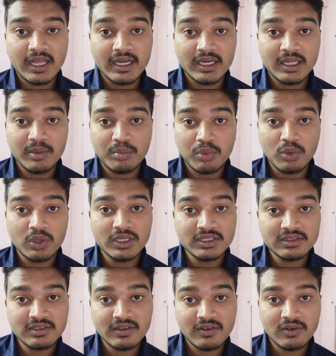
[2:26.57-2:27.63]
దాన్ని
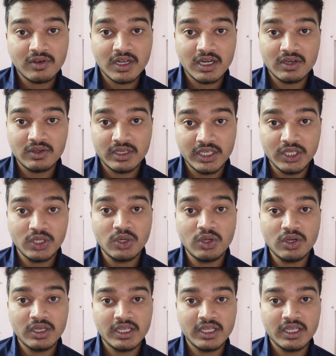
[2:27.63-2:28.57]
పోలీసు వాళ్ళు హీరో